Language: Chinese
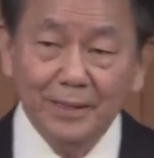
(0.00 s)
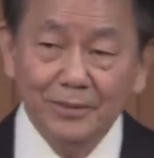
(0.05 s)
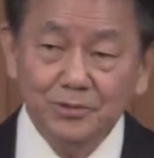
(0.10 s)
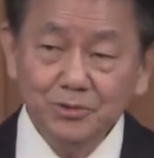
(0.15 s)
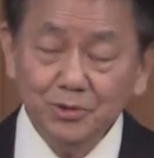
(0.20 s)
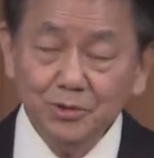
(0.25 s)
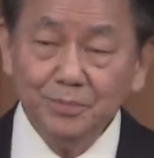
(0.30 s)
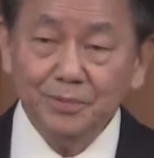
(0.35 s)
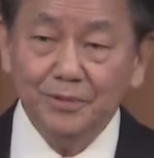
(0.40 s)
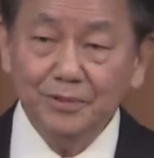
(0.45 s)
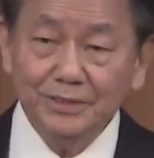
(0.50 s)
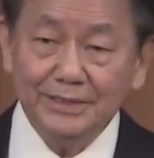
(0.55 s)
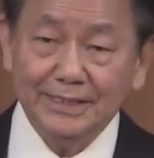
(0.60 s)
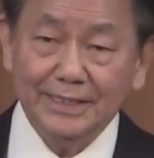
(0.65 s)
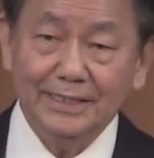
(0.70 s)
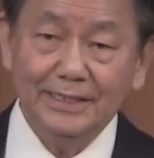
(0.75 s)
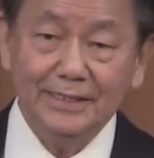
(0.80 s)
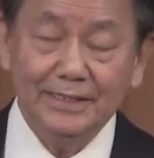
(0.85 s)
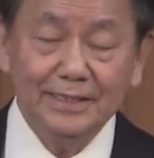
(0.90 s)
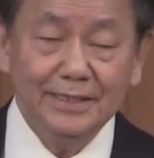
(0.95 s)
朱彭
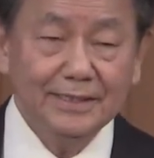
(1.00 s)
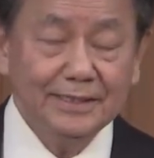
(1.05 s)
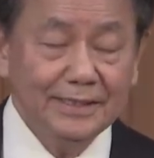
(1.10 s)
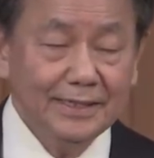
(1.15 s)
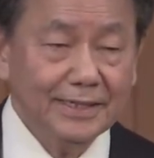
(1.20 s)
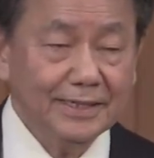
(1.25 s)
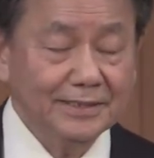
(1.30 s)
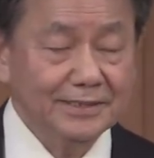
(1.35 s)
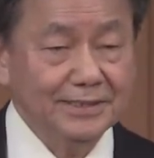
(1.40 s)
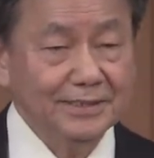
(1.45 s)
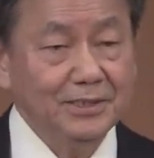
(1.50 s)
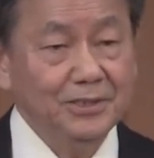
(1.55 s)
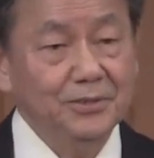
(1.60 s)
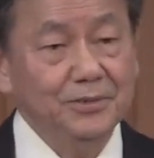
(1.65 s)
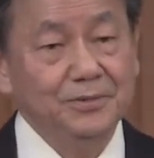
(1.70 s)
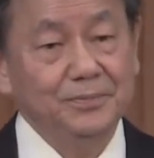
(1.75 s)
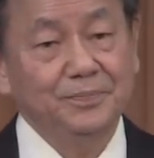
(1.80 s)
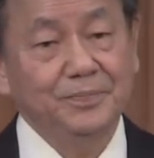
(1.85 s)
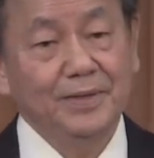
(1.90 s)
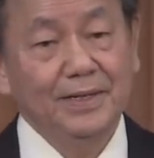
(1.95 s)
节那个时
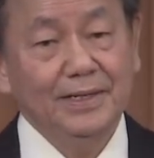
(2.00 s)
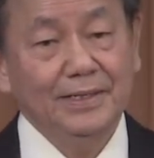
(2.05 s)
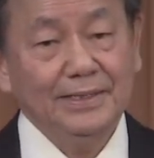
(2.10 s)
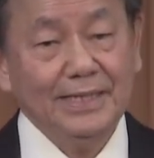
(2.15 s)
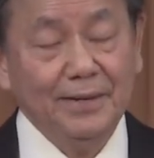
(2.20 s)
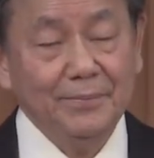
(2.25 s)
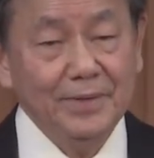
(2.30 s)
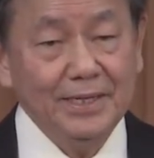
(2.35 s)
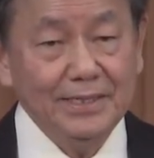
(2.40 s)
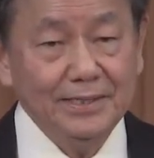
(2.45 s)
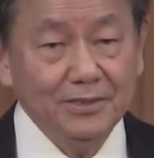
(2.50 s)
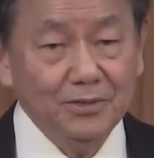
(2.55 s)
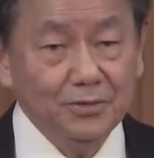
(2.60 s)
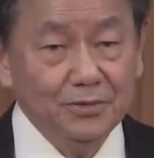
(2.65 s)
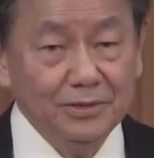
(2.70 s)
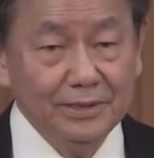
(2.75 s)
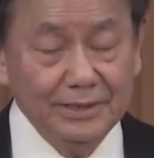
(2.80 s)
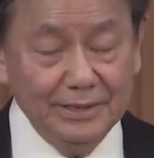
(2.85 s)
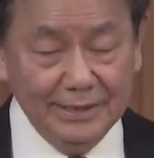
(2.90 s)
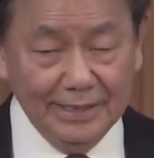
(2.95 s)
候，他们一
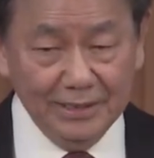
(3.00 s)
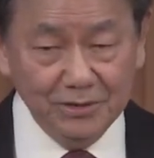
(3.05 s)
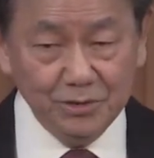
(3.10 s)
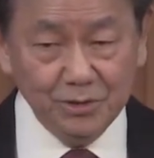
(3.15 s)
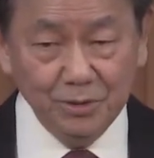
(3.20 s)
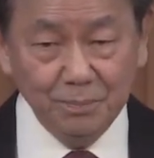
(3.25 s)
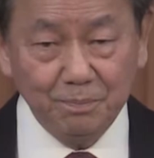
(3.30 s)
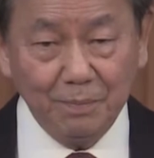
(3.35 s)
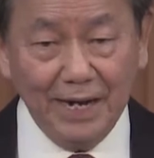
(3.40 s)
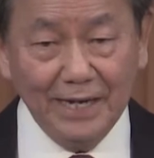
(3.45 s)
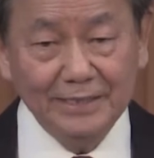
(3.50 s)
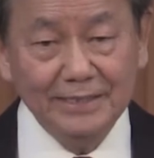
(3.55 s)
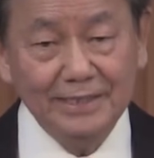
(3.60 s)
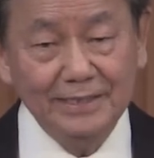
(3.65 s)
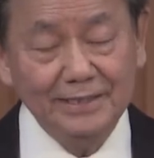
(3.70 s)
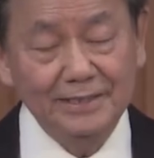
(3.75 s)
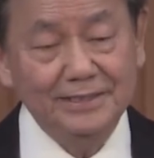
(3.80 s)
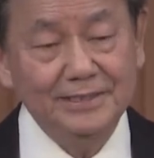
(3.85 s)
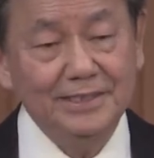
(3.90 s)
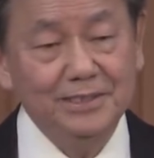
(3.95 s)
共延续八
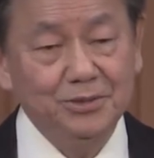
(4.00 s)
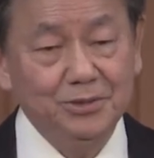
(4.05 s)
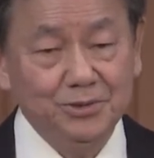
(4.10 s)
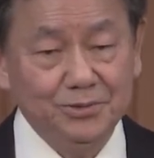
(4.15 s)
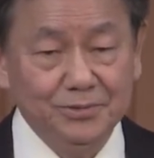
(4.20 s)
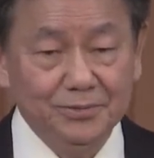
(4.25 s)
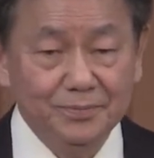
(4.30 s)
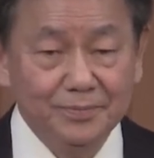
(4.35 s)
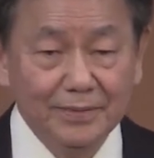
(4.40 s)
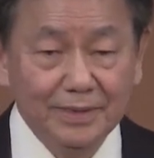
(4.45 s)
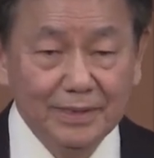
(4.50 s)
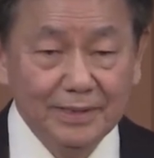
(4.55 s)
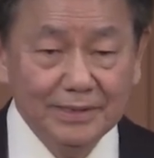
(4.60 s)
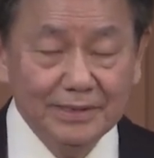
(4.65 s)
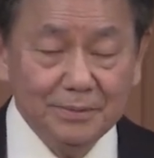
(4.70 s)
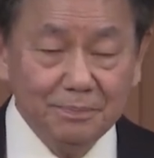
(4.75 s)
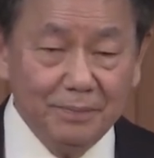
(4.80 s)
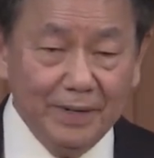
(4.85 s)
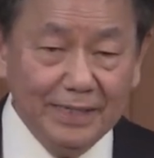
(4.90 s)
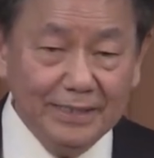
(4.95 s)
天的庆祝。
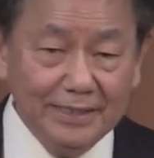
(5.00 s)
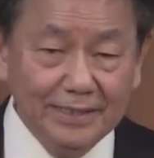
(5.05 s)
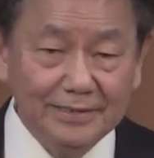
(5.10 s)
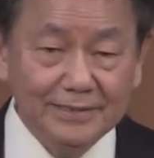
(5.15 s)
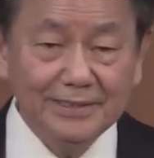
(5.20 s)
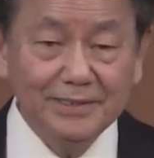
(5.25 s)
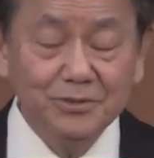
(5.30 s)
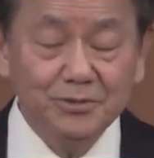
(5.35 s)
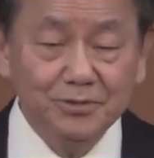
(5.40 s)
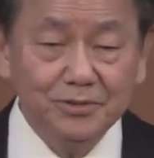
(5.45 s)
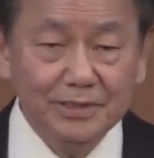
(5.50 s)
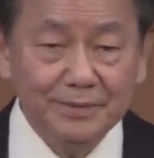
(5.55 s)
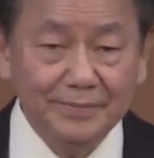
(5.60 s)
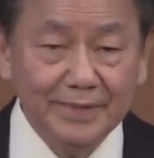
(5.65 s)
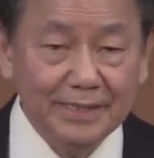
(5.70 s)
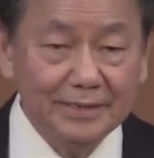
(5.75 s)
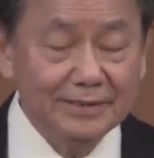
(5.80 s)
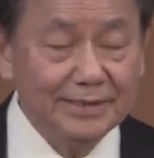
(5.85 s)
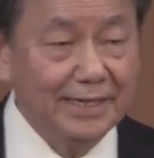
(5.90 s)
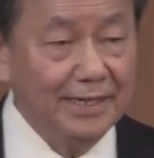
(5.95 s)
这八天庆祝里
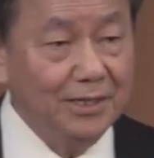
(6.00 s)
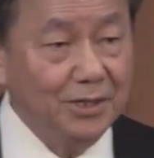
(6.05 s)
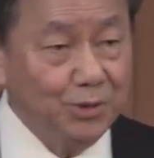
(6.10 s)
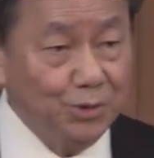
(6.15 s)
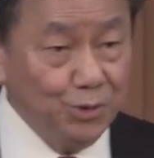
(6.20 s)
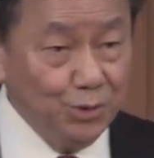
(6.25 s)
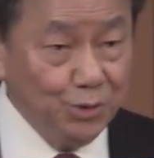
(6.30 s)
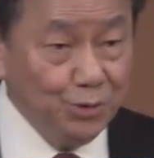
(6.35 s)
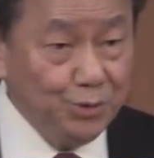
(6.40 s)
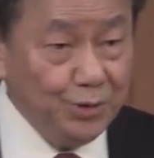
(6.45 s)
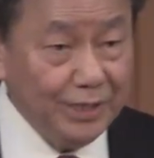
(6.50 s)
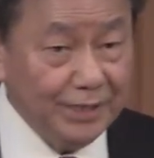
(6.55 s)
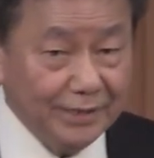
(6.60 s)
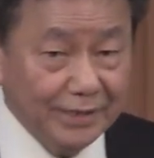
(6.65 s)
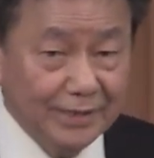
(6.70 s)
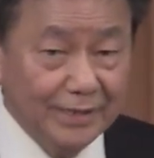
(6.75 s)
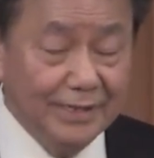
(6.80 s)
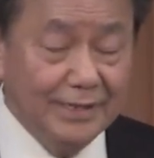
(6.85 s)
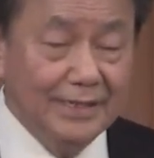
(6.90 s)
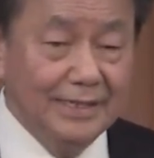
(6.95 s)
面，在女
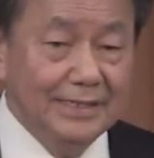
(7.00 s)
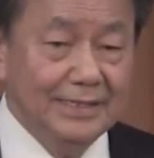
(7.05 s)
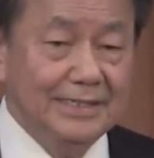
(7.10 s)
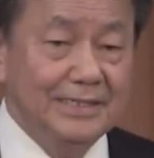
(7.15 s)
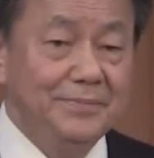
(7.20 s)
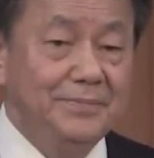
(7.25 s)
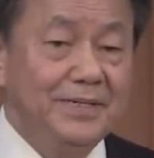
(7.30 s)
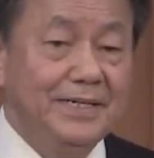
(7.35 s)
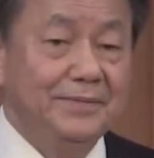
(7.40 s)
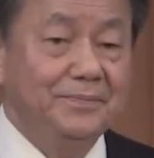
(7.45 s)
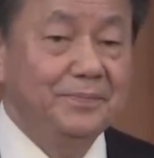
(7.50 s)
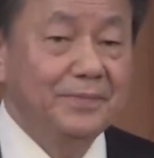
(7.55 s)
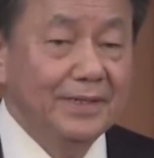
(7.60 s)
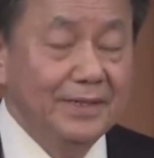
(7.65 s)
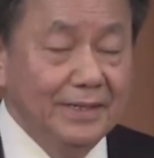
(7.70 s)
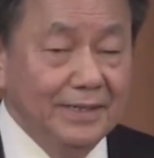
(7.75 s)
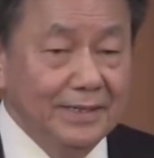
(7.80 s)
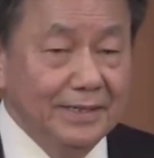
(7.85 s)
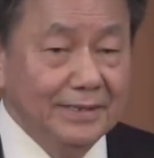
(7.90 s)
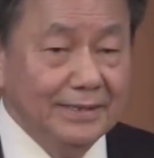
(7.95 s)
院里面，
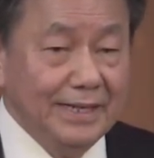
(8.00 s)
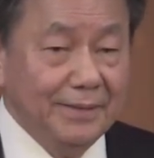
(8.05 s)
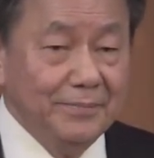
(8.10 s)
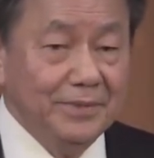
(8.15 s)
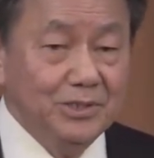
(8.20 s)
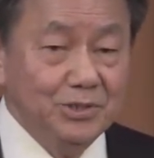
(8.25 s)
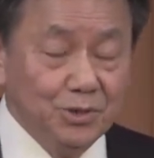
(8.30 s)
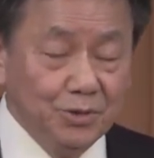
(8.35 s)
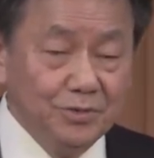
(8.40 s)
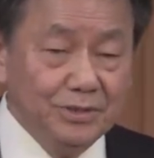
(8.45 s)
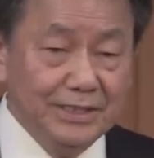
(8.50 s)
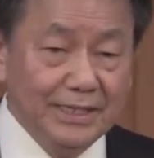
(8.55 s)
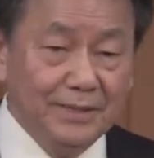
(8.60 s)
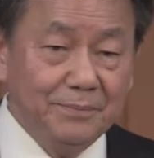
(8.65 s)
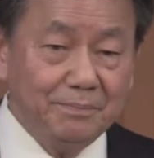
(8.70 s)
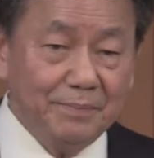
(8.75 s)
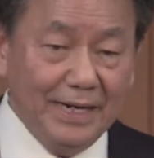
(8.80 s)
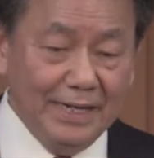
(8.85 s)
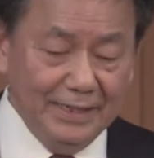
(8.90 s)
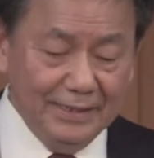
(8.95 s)
他们中
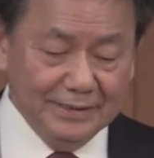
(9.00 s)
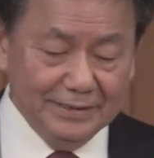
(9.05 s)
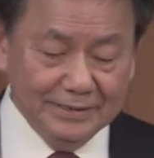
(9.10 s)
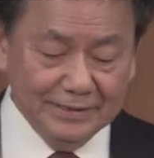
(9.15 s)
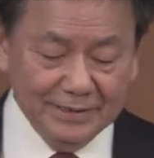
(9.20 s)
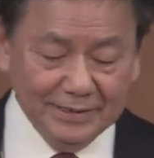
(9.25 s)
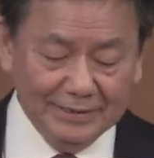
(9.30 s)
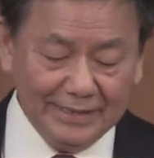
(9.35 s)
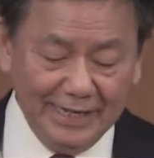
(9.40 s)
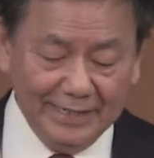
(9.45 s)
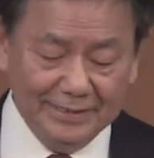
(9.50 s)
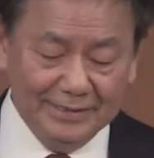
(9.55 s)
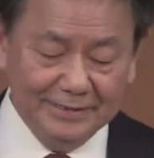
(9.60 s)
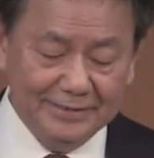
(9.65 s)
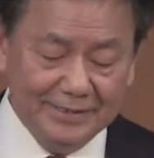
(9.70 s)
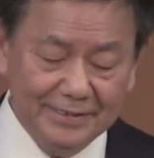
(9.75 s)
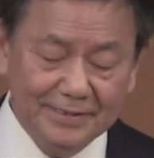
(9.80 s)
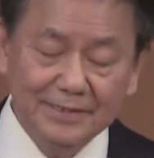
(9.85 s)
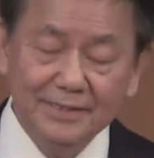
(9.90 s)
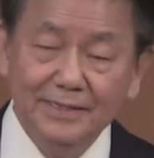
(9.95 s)
间摆了四个大的
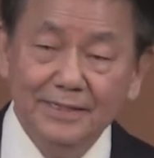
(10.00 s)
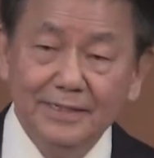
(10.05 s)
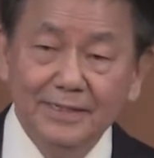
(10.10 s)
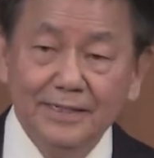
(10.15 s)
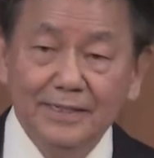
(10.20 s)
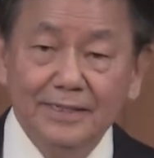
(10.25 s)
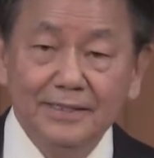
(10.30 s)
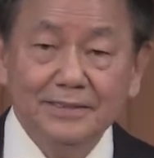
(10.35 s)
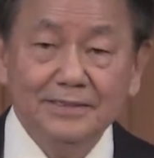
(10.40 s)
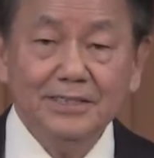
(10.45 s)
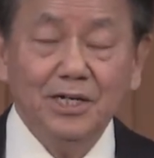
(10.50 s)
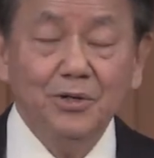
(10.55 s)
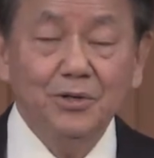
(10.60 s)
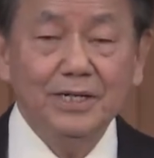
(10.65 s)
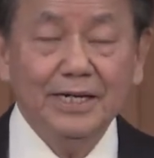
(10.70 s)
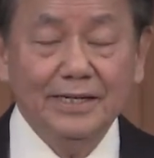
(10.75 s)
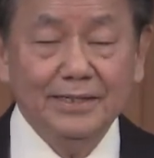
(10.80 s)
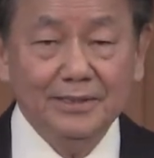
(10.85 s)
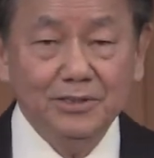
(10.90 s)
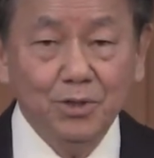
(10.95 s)
灯，照
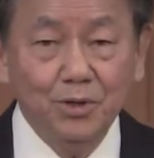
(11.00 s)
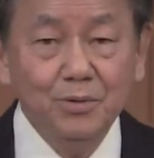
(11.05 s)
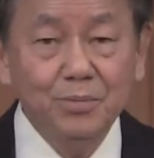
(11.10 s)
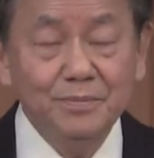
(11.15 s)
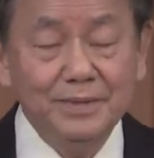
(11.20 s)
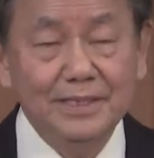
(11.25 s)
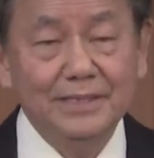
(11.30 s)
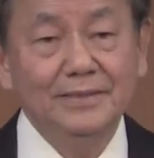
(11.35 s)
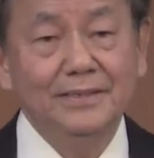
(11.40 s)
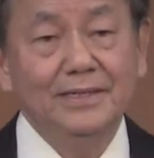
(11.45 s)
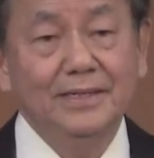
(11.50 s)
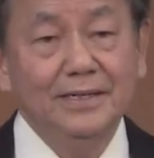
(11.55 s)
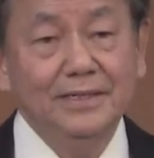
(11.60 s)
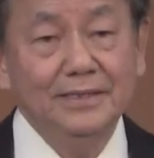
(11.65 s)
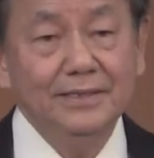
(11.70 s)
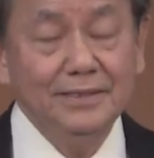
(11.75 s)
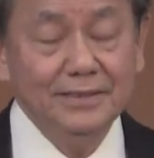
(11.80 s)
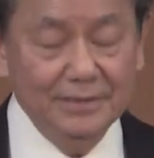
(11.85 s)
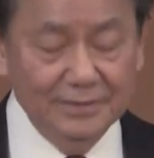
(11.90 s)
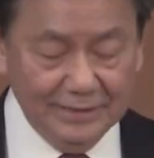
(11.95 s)
亮了通明，
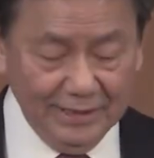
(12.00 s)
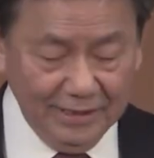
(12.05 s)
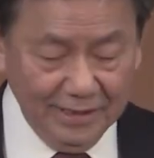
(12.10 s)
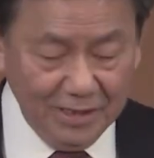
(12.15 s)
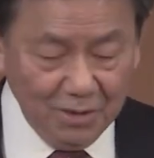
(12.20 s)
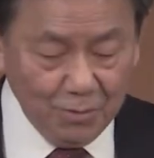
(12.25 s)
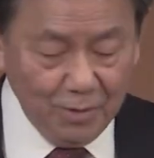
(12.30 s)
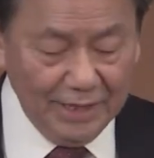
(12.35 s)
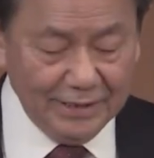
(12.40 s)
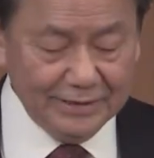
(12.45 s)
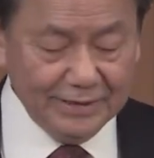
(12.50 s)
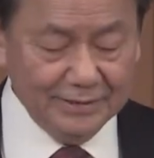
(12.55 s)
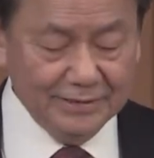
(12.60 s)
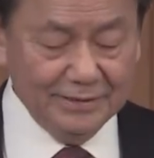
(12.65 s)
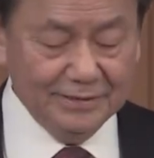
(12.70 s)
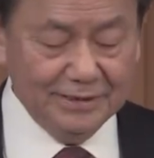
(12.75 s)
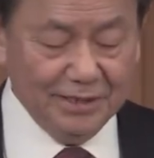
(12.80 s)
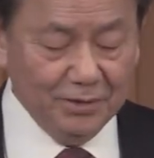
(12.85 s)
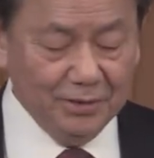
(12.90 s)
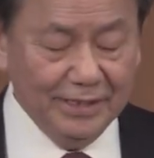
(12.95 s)
整个晚上
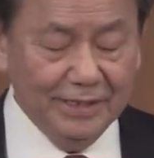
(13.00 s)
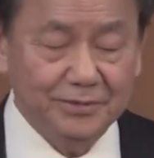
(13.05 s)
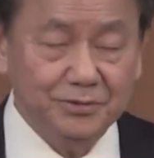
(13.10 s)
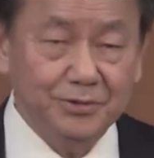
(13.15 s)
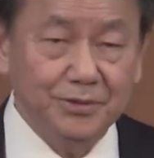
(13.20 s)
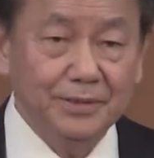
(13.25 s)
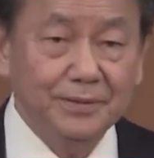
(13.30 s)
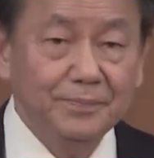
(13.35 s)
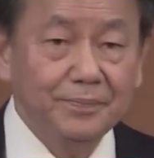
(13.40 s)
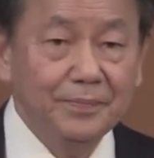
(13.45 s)
都照亮着。